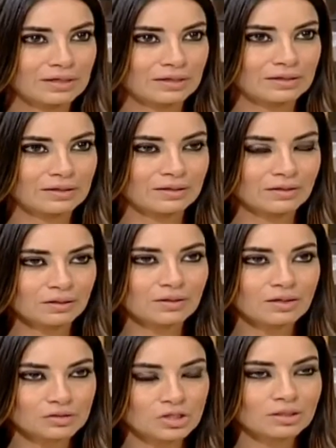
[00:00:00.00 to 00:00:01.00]
يعني نحن
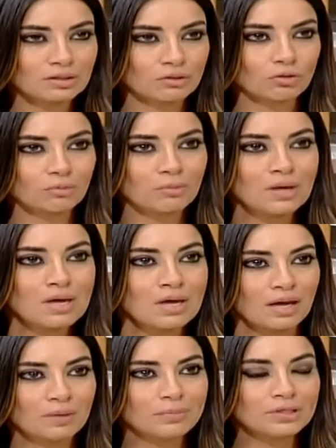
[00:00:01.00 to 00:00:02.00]
عن جد اليوم
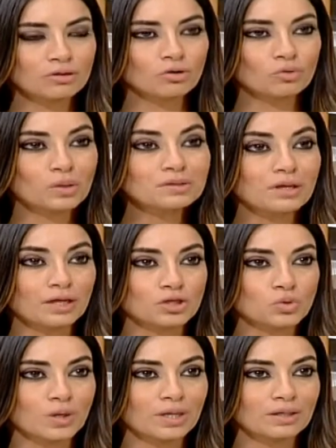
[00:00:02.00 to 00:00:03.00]
حابين أنه نوضح
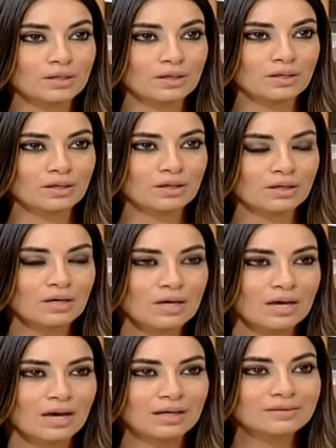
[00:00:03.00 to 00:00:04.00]
شوي آه،
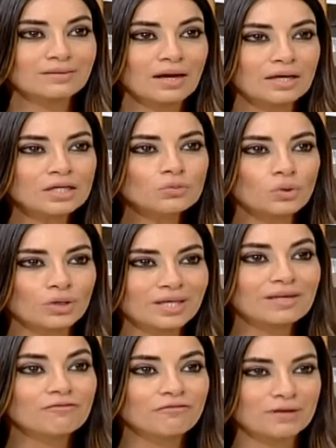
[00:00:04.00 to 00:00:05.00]
هالتعاون
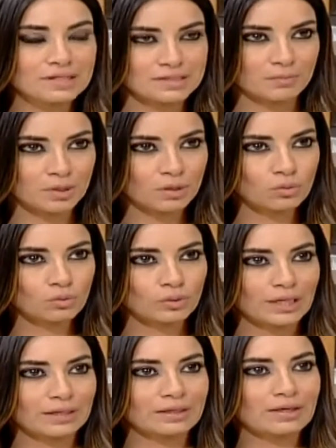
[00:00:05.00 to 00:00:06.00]
كيف لازم
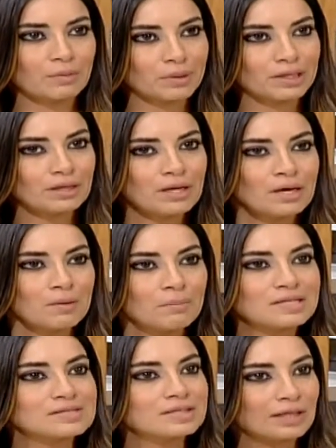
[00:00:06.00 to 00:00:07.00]
يكون يعني كمان ما
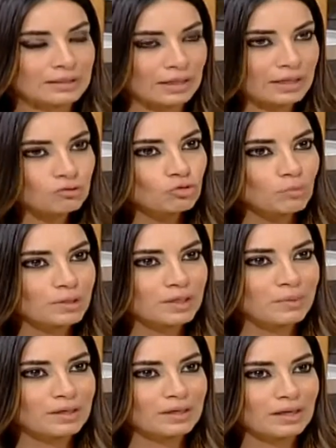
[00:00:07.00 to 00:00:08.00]
يزيد عن حده من
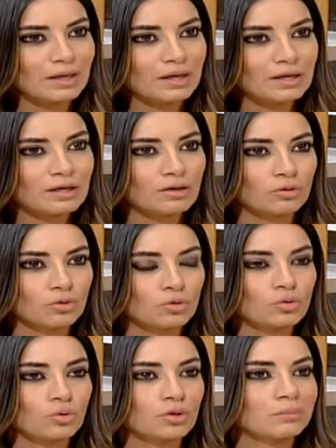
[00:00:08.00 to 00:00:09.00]
قبل الأهل أنه
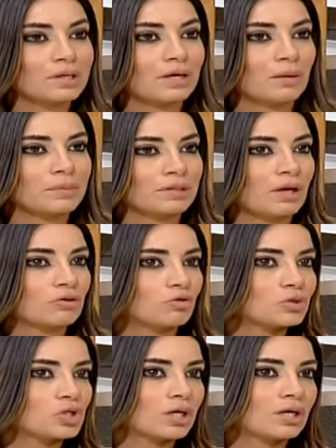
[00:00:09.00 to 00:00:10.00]
يكونوا يمكن عم يتعاطوا
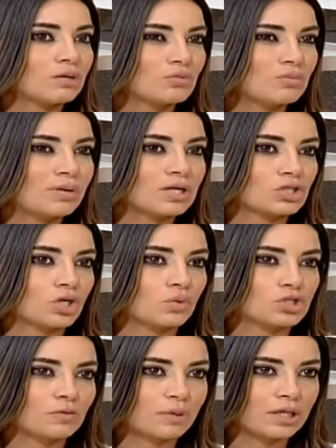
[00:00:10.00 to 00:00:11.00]
بشكل مباشر
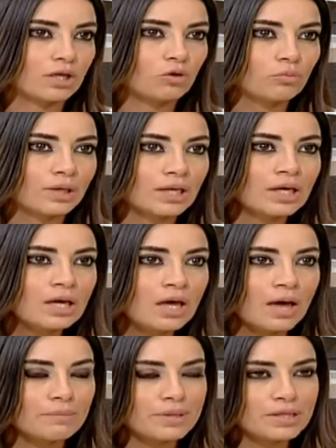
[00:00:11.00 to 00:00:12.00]
وشبه يومي
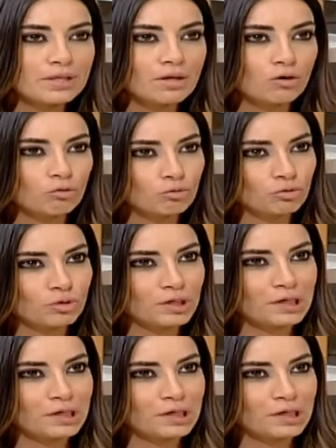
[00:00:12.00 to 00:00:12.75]
بأمور